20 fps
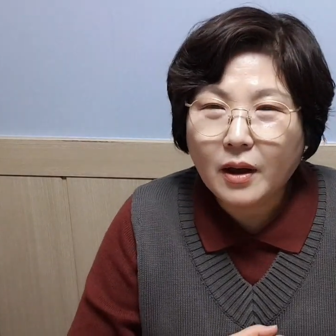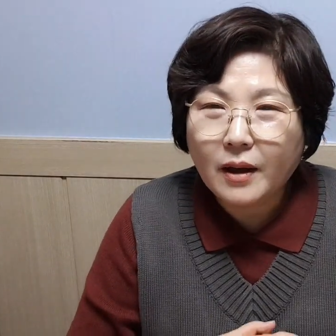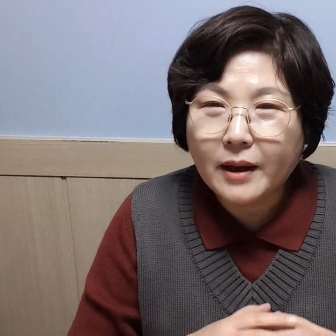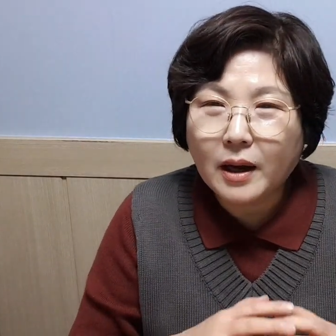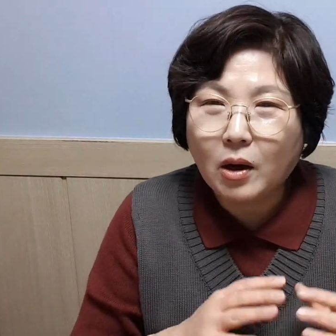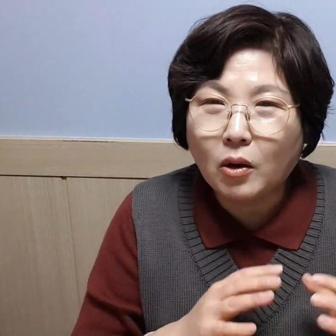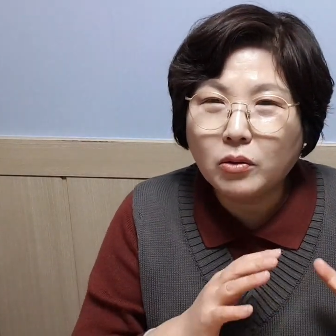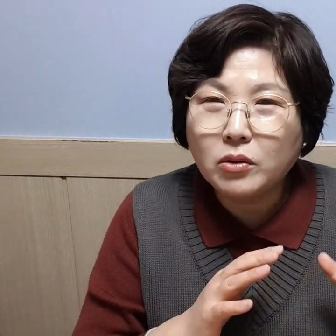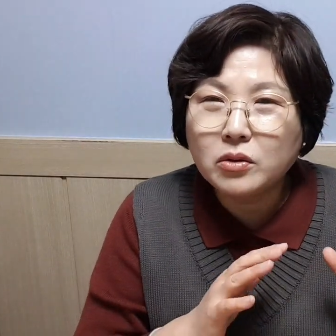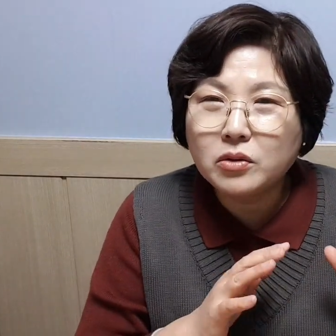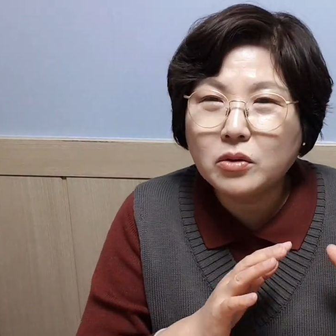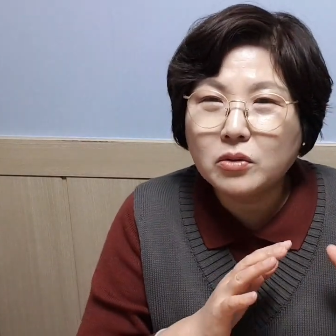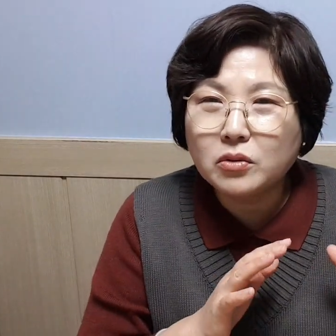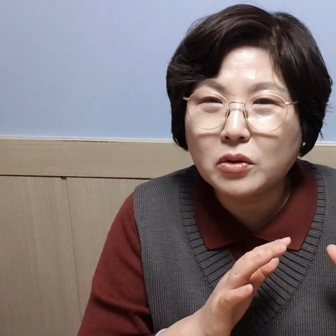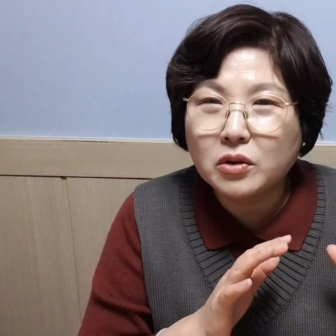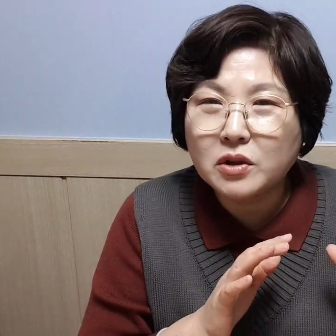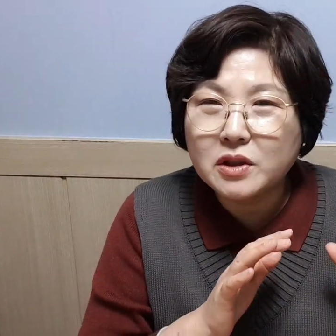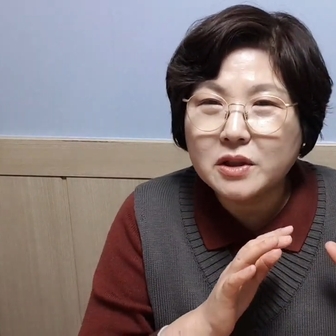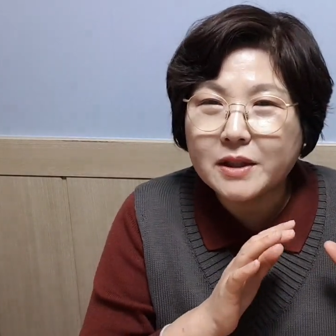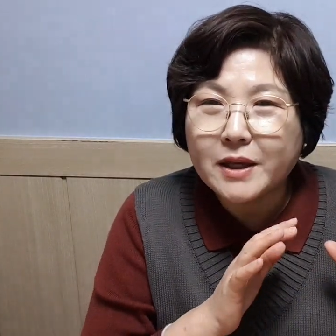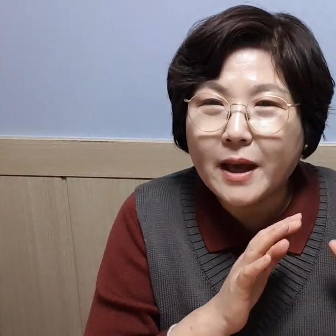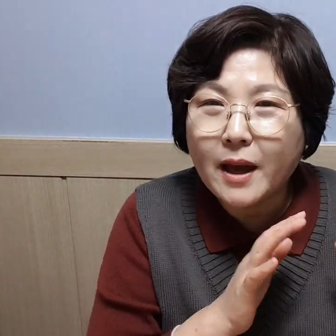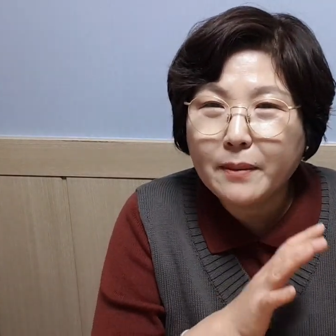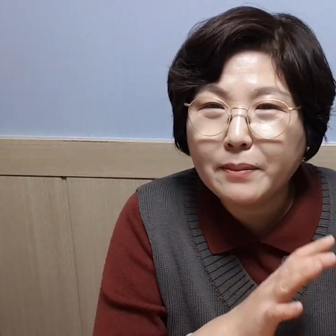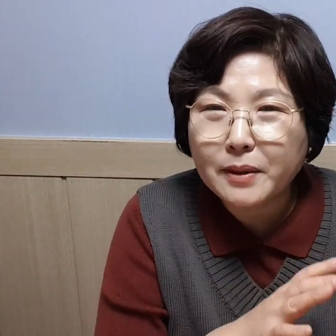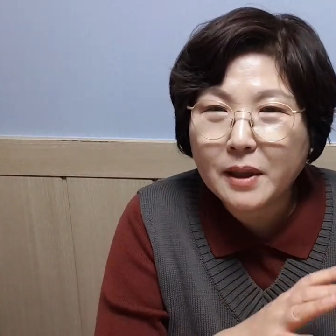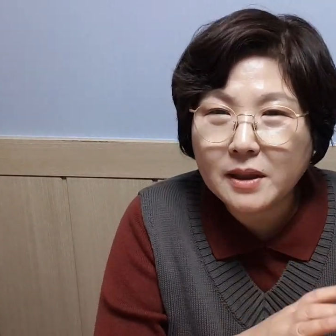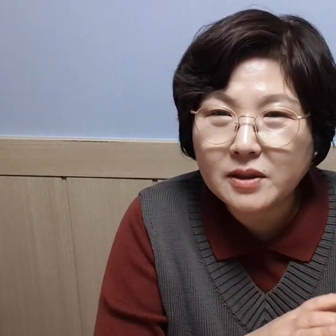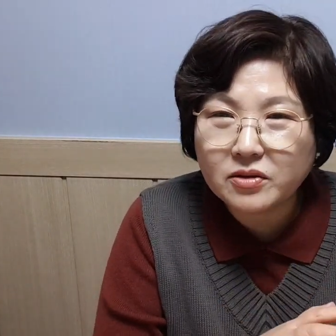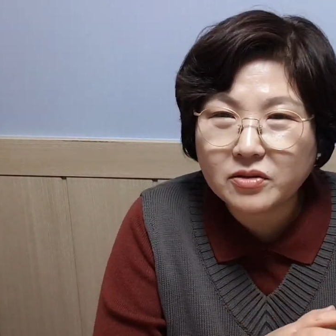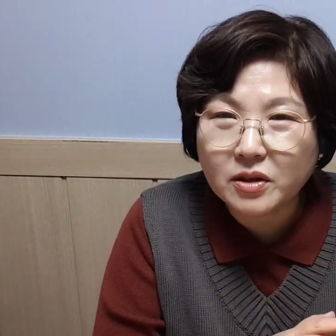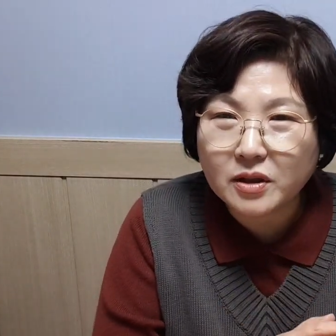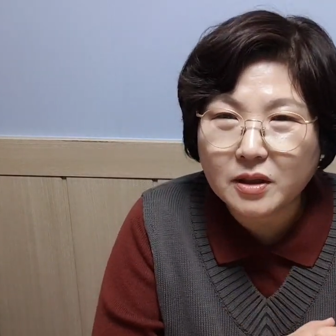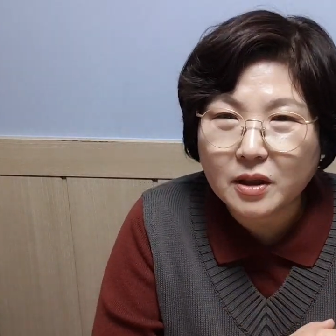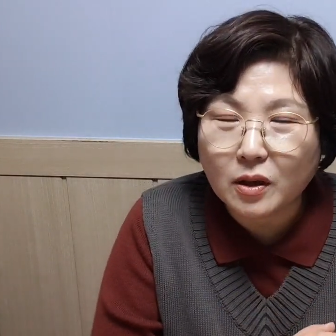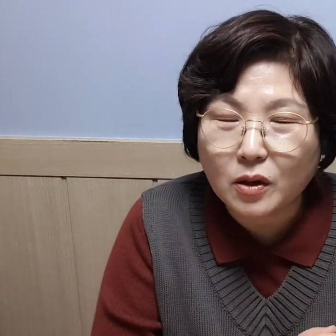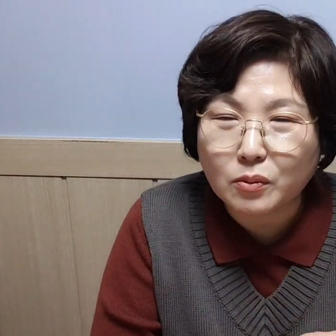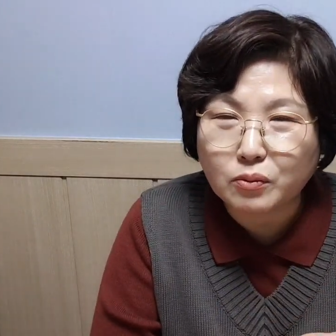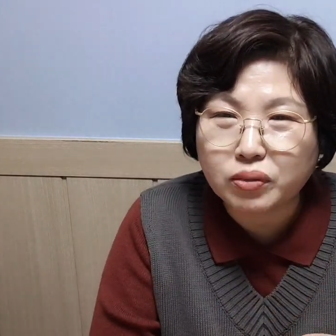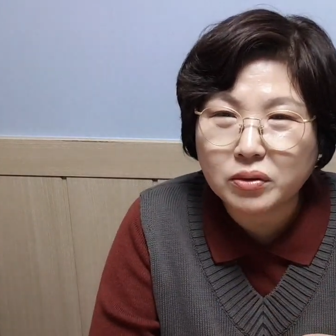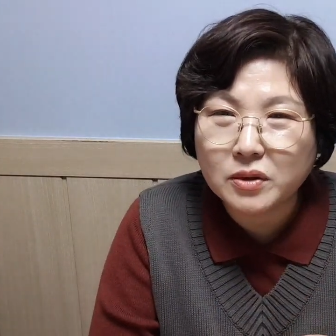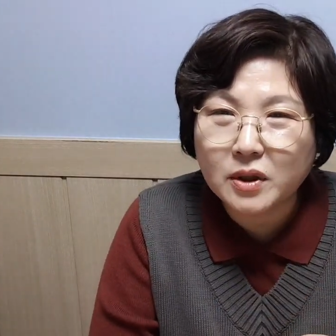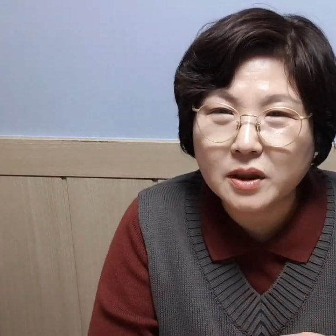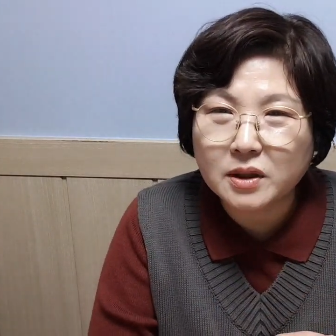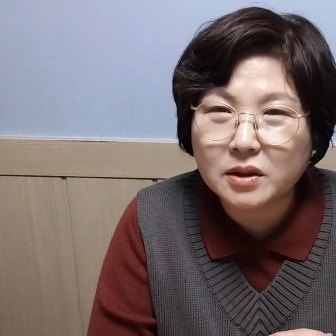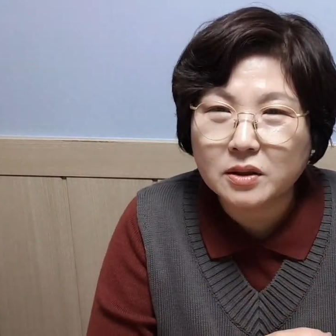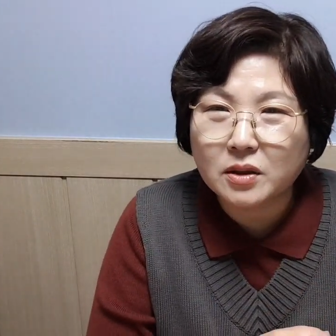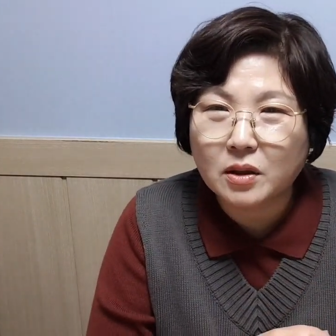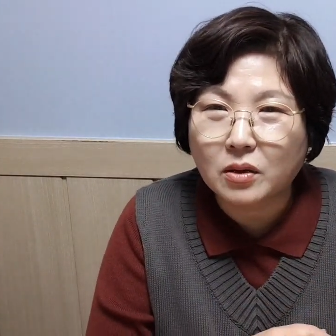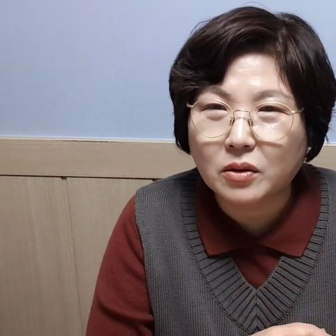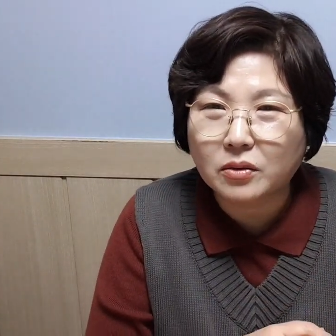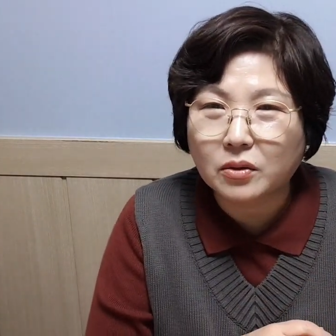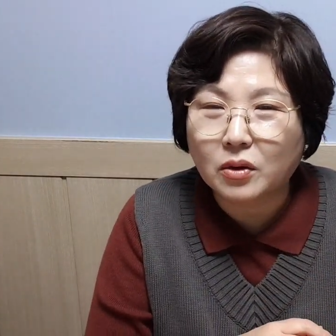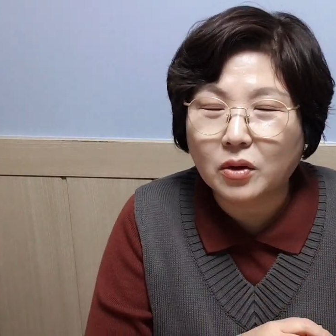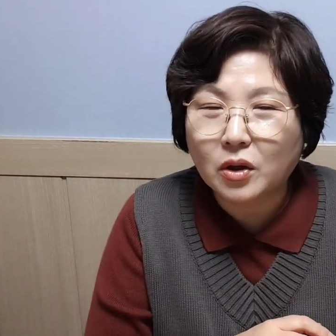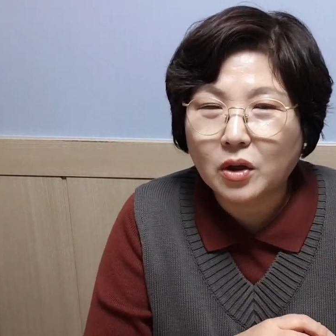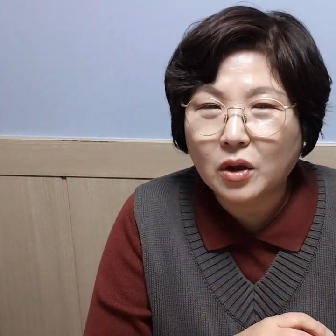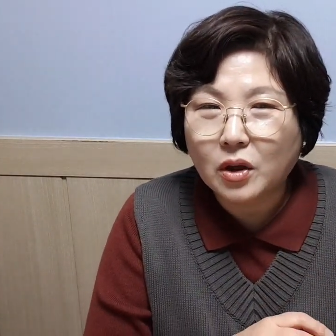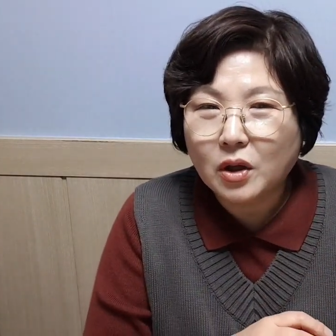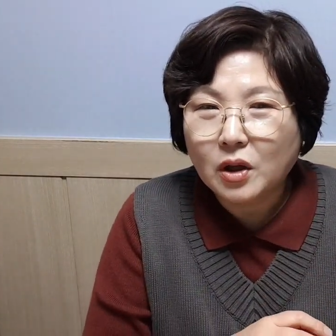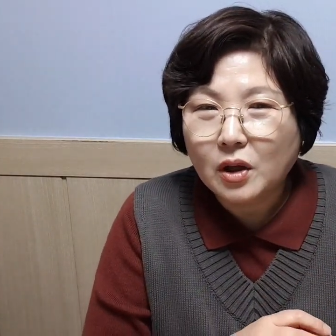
그러니까 어느 정도는 제압을 할 수 있다고 불 같은 경우도.